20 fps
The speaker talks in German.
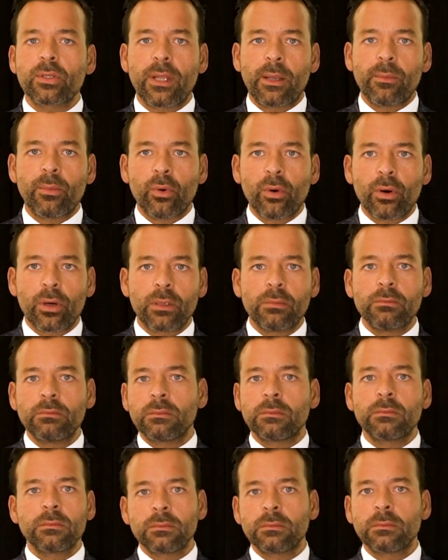du in dein Buch
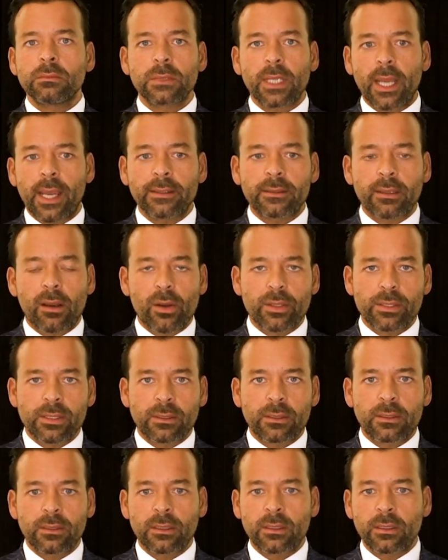
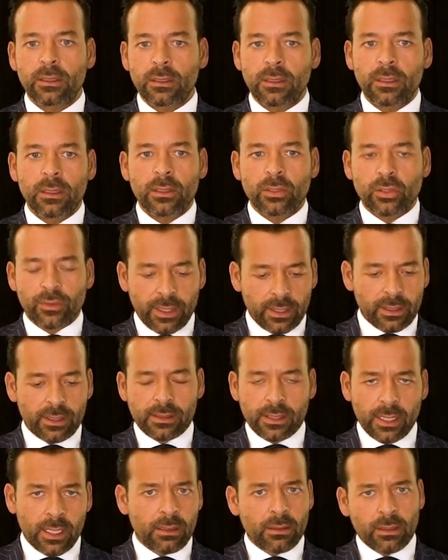3000 Schwäne
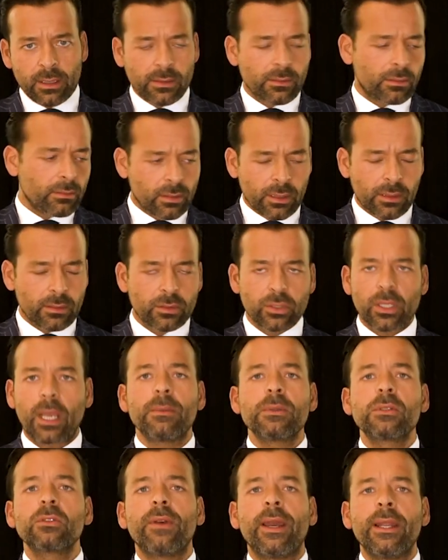gesehen oder, so, oder
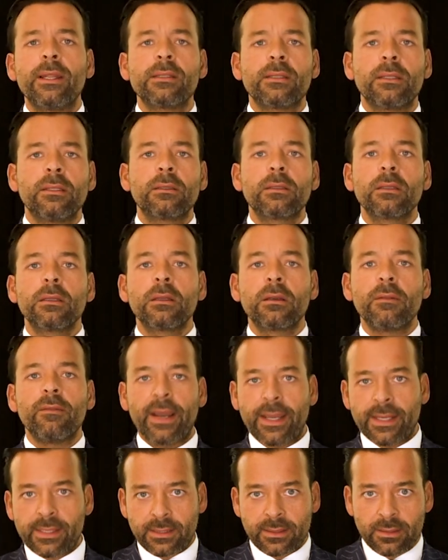schreibst, Schwäne sind
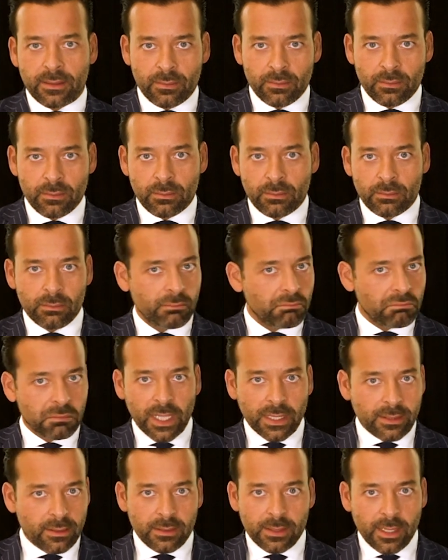weiß.
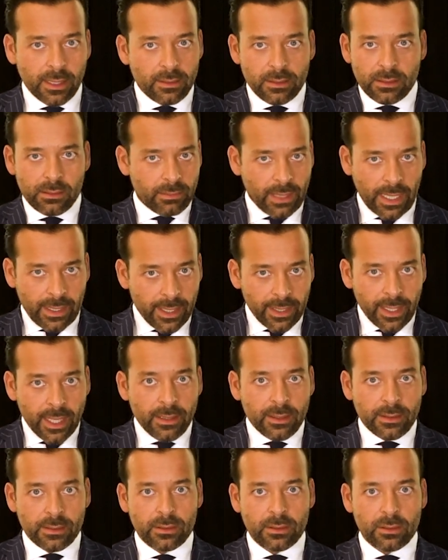Das ist jetzt deine
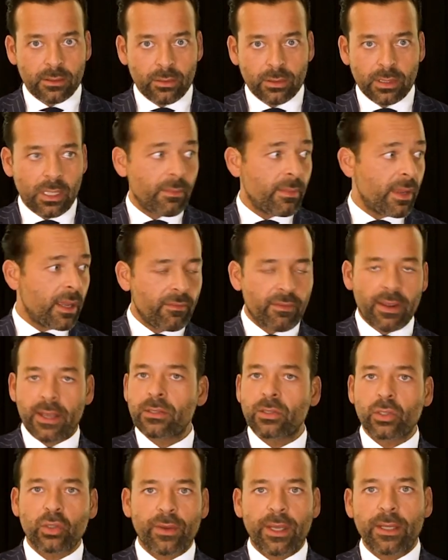Erkenntnis. Und je mehr
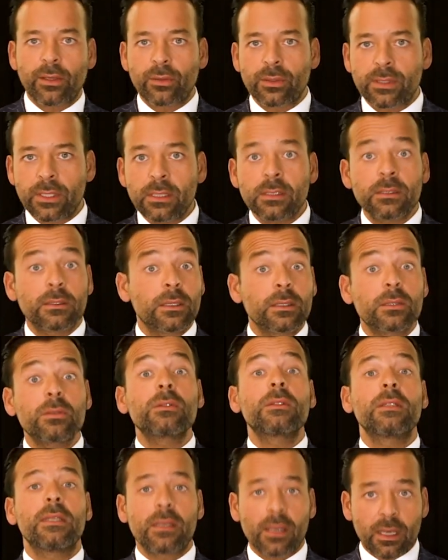weiße Schwäne du siehst,
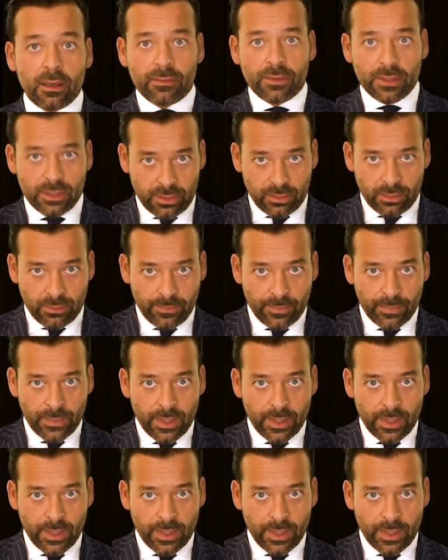desto sicherer wirst du.